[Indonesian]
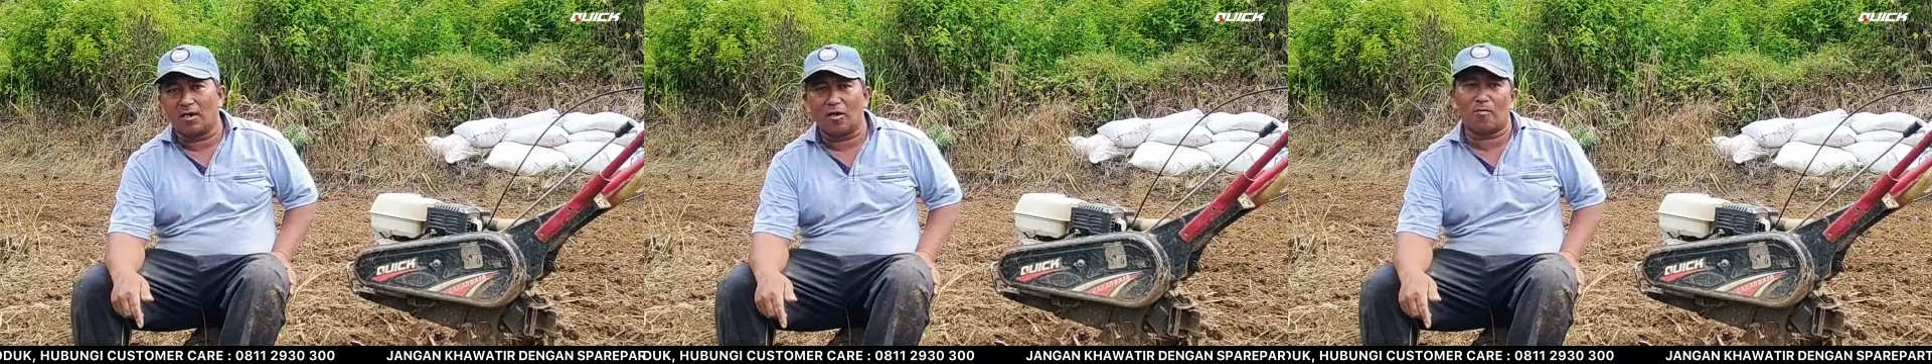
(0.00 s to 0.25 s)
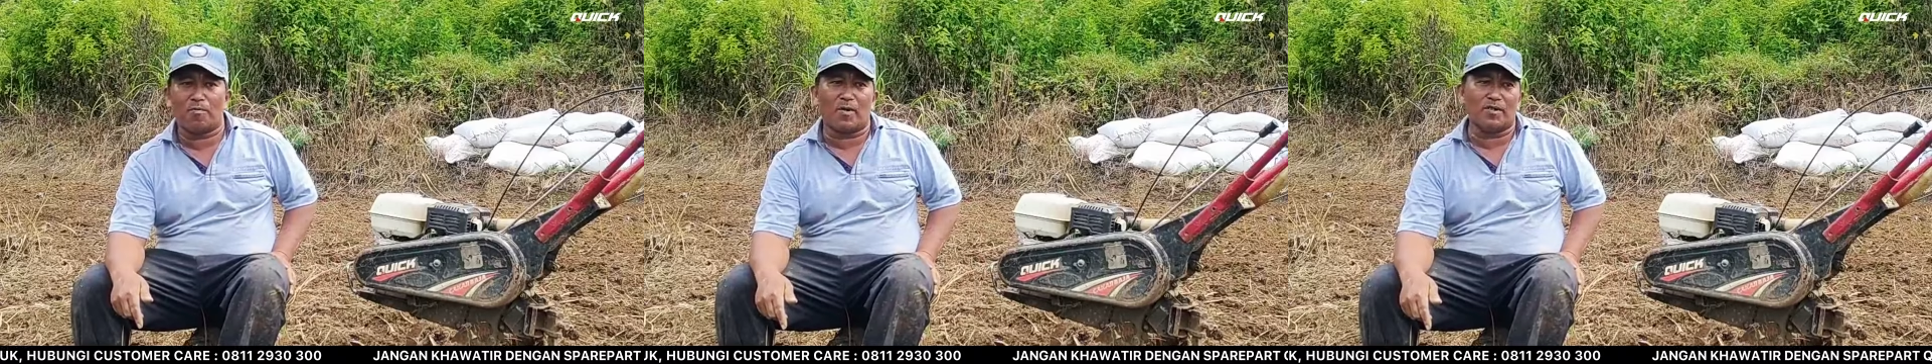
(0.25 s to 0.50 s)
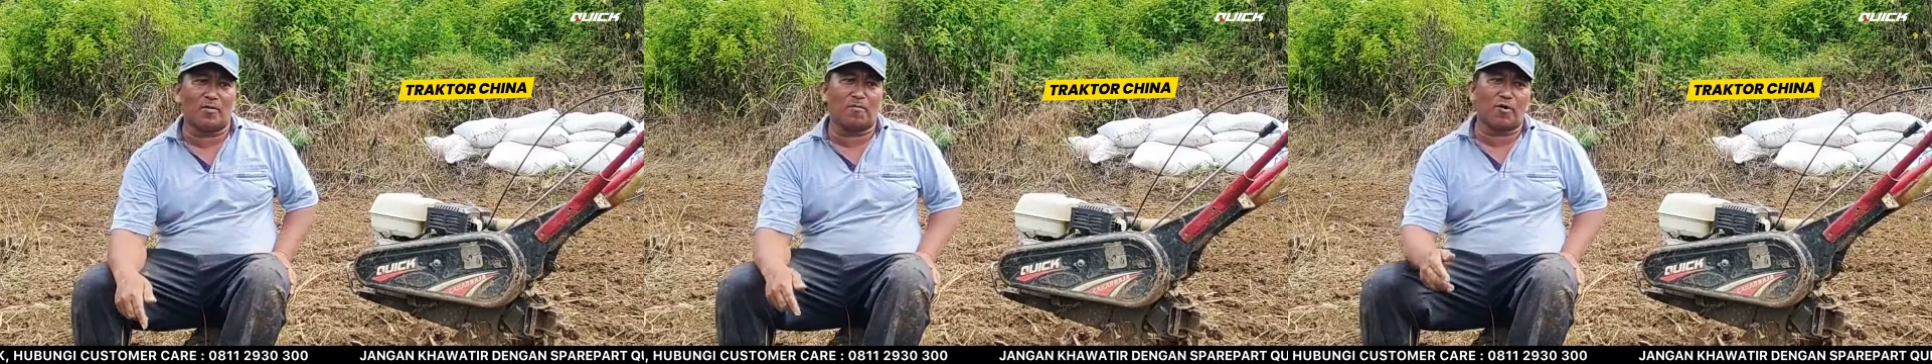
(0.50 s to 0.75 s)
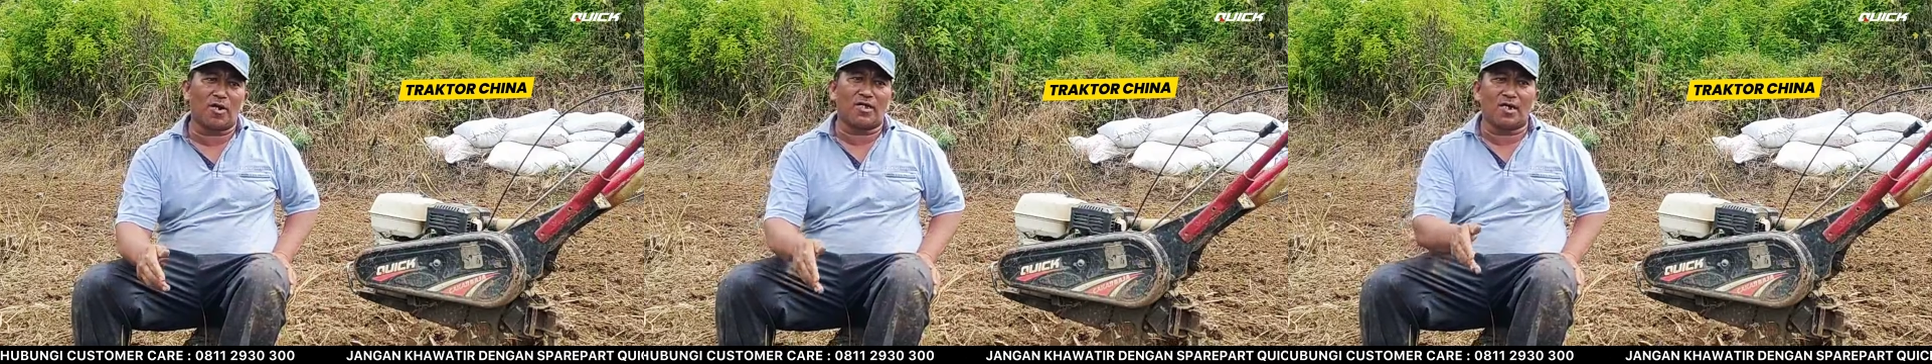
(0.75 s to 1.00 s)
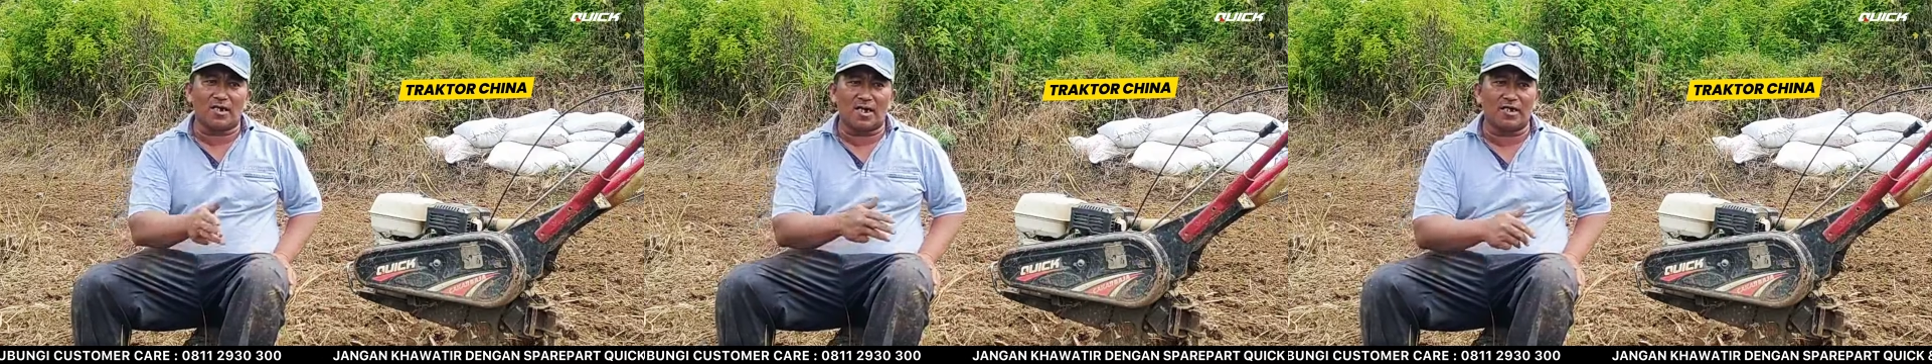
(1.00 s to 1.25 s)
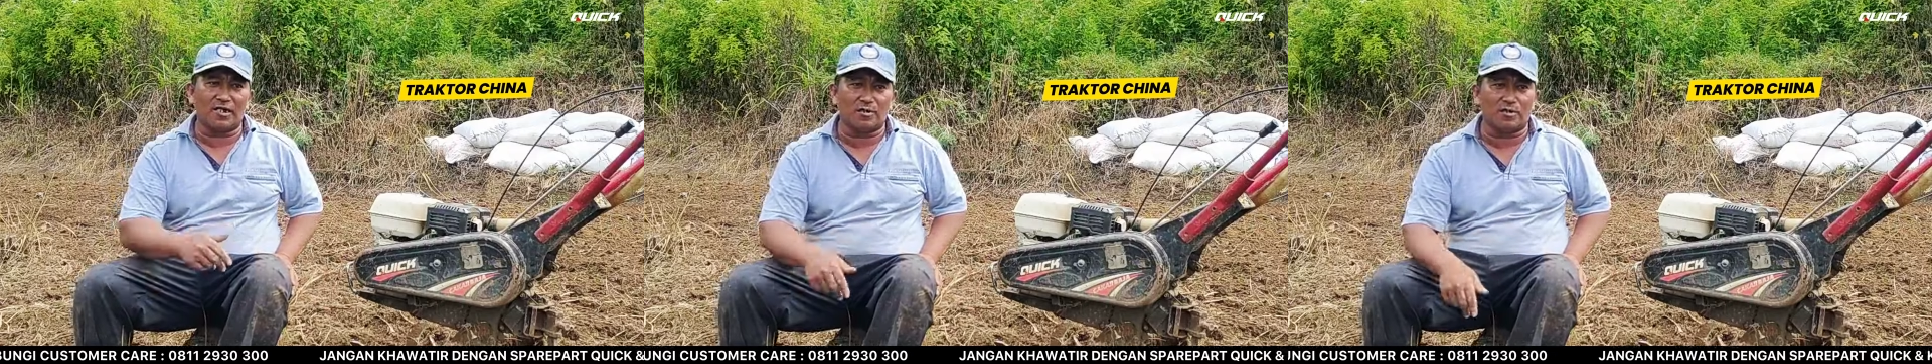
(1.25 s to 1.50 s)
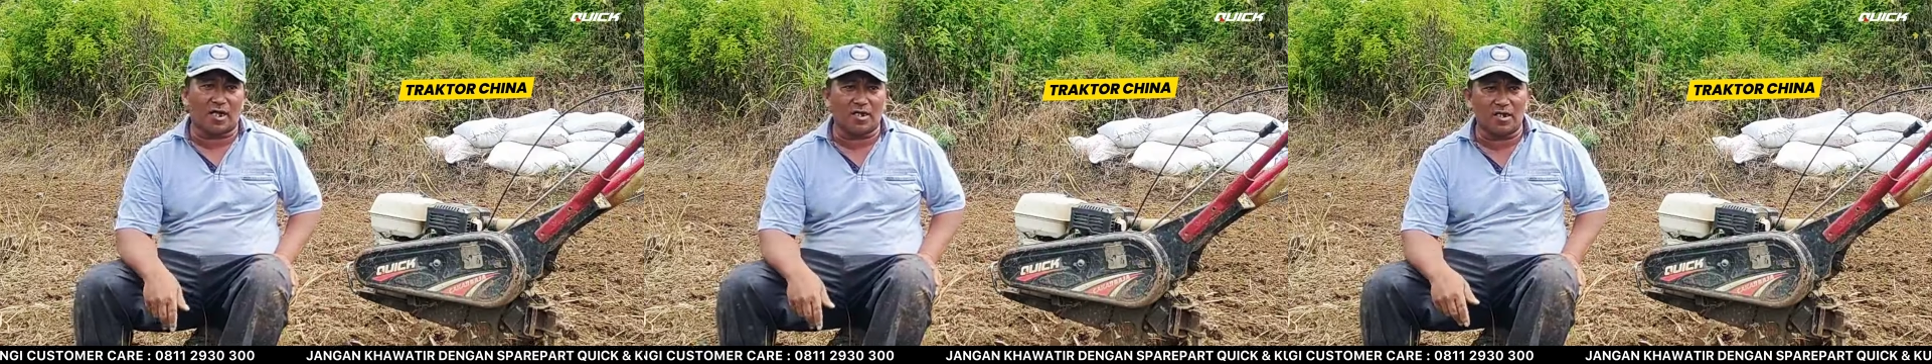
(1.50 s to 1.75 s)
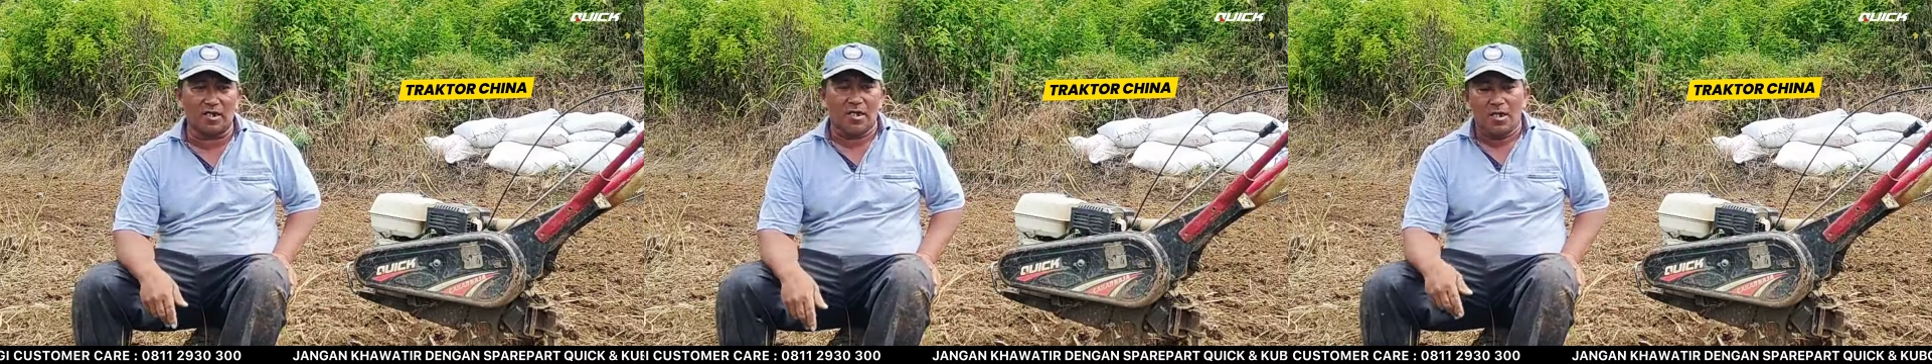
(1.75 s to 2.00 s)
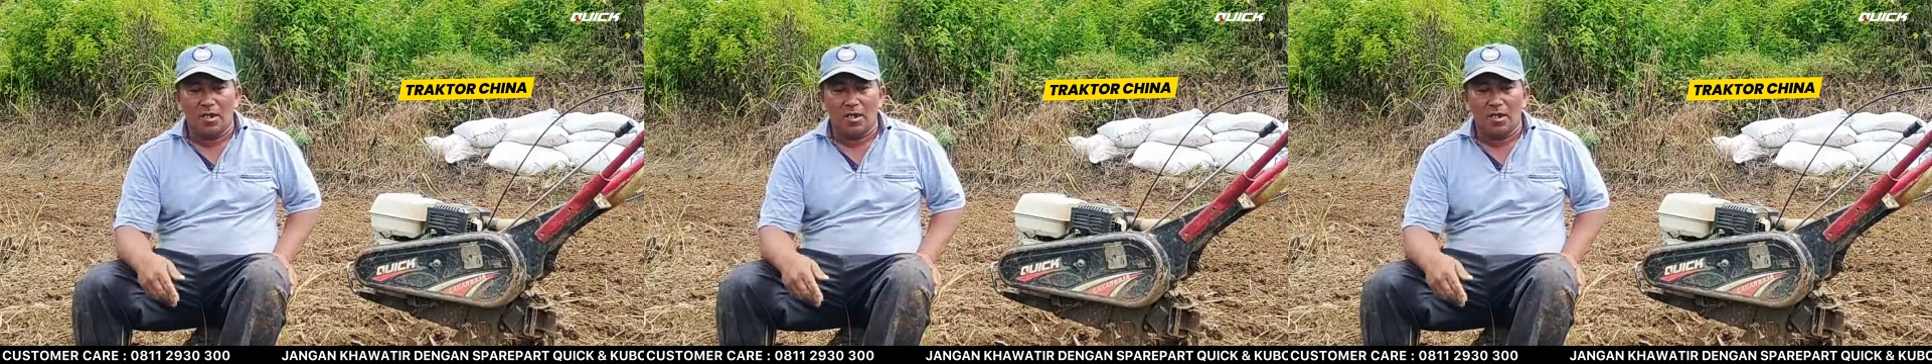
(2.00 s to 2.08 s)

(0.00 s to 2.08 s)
Kalau umpamanya produk yang lain itu tadi